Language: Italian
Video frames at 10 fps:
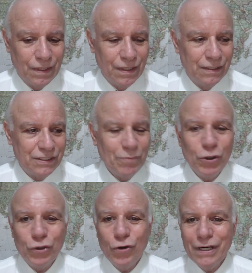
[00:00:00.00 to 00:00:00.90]
Siamo
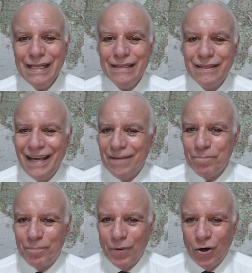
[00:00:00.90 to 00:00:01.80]
ancora in
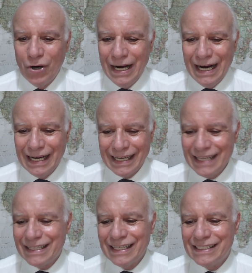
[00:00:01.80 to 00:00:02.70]
tempo a
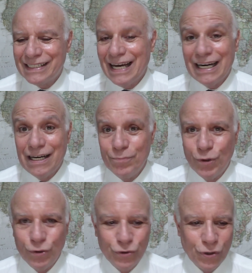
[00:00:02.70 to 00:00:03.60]
raddrizzare il
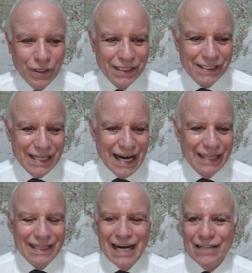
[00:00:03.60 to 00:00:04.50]
mondo che sta
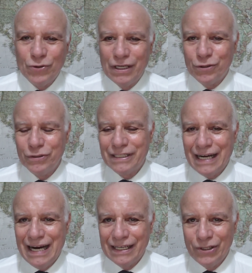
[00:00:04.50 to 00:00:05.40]
andando al
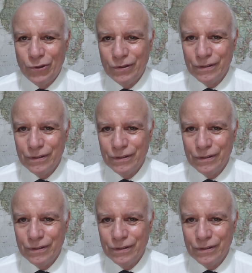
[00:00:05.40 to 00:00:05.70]
contrario.